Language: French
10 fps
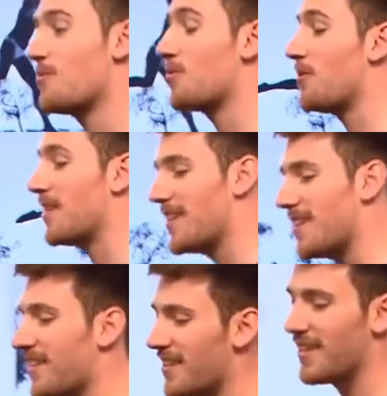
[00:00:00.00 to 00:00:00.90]
Je me suis
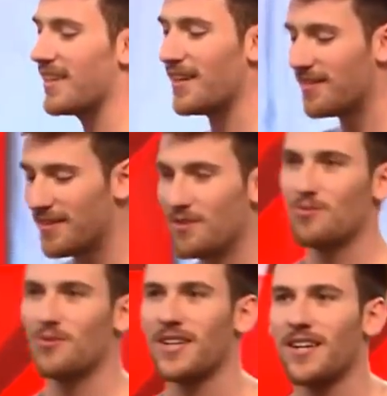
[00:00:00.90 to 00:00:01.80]
éclaté, je me
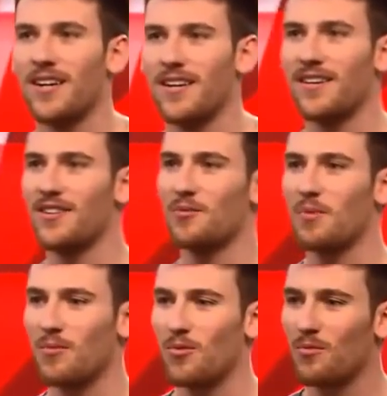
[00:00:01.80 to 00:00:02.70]
suis régalé, j'ai
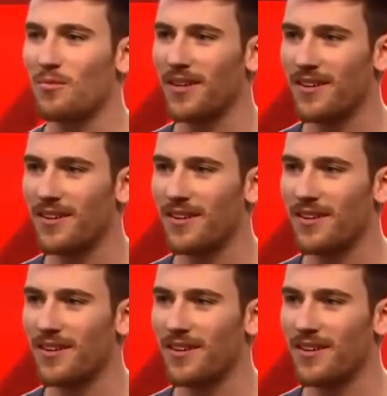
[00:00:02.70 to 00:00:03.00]
pris mon pied.